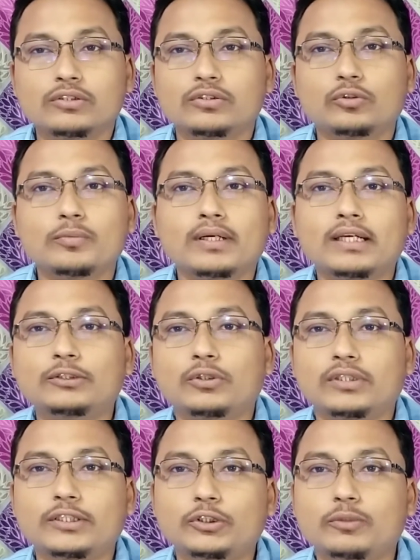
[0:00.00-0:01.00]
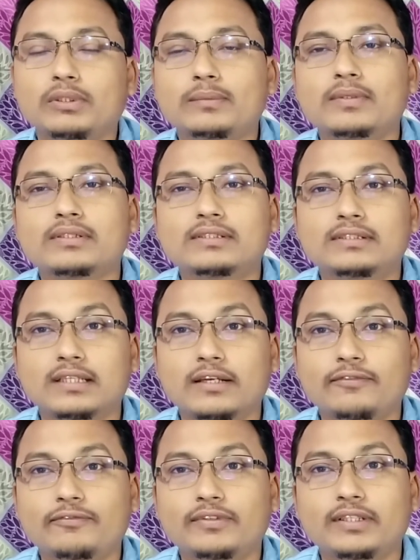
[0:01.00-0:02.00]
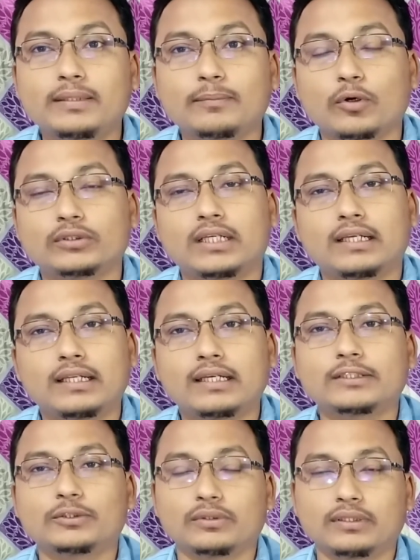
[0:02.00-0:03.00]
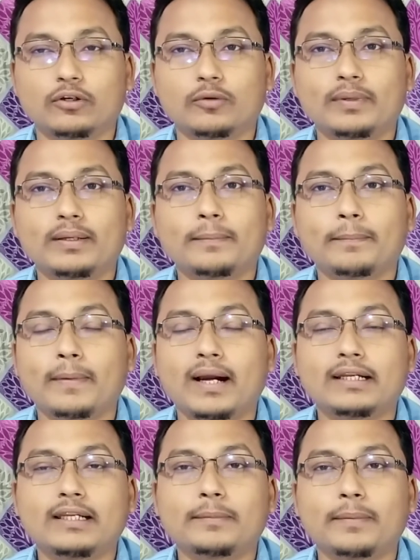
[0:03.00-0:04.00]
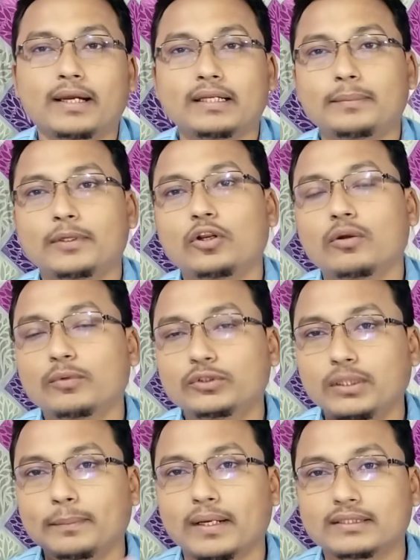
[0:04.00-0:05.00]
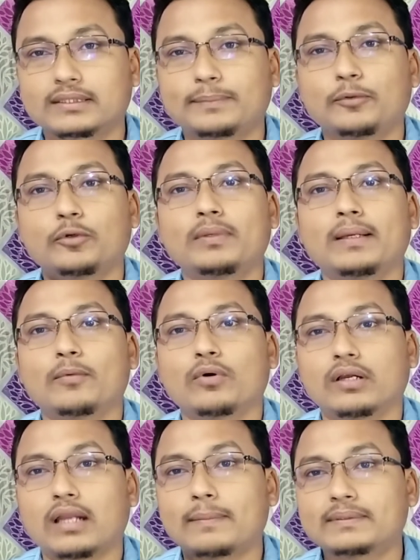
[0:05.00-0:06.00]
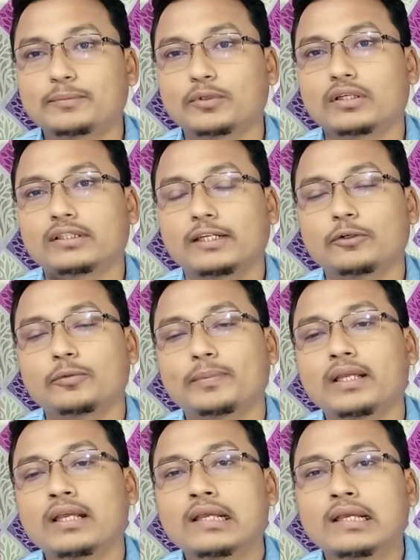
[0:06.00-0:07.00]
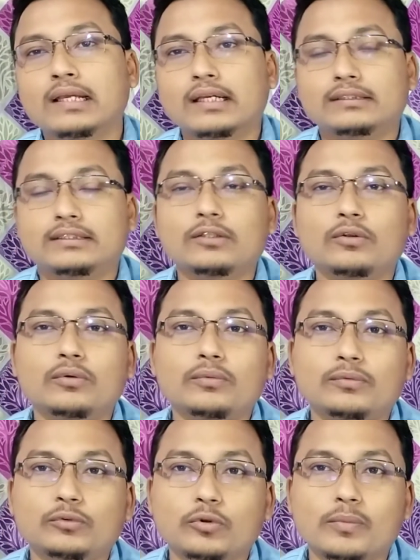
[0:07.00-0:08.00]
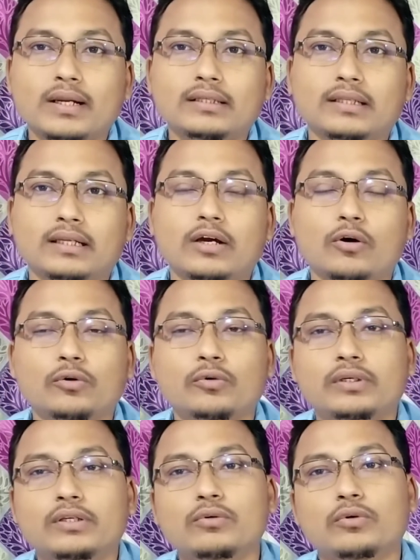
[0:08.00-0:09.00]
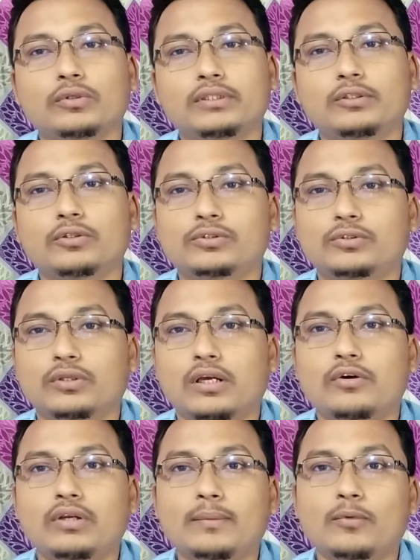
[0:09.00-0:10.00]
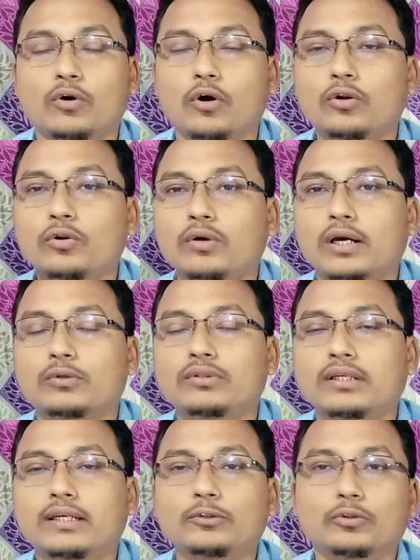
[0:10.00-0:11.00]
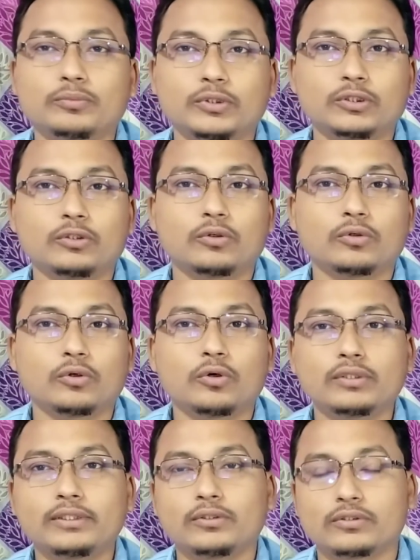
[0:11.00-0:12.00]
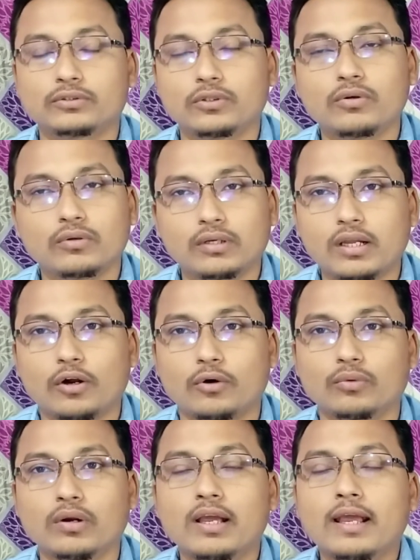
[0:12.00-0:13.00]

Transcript: সো তোমাকে যথেষ্ট পরিমাণ সেফটি বজায় রেখে চলতে হবে বাড়ির বাইরে বেরোলে অবশ্যই মাস্ক পরবে এবং গ্লাভস পরা ট্রাই করবে যেন তোমার দ্বারা অন্য কেউ ক্ষতিগ্রস্ত না হয় এবং অন্য কারো থেকে তুমি যেন কোনো ক্ষতিগ্রস্ত না হও